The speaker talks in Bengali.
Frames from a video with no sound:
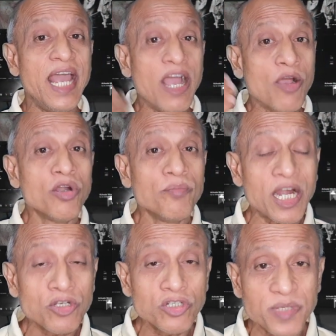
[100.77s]
এখন
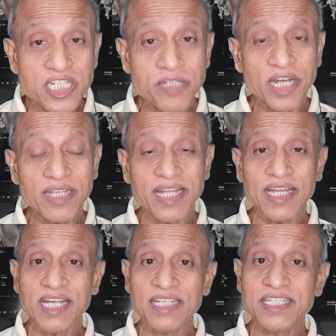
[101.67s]
মানুষ বেশিরভাগই
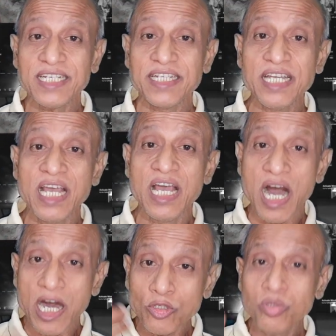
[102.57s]
দেখা যাচ্ছে কি
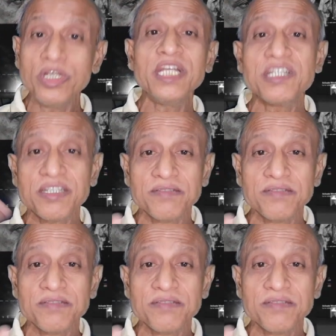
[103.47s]
আধুনিক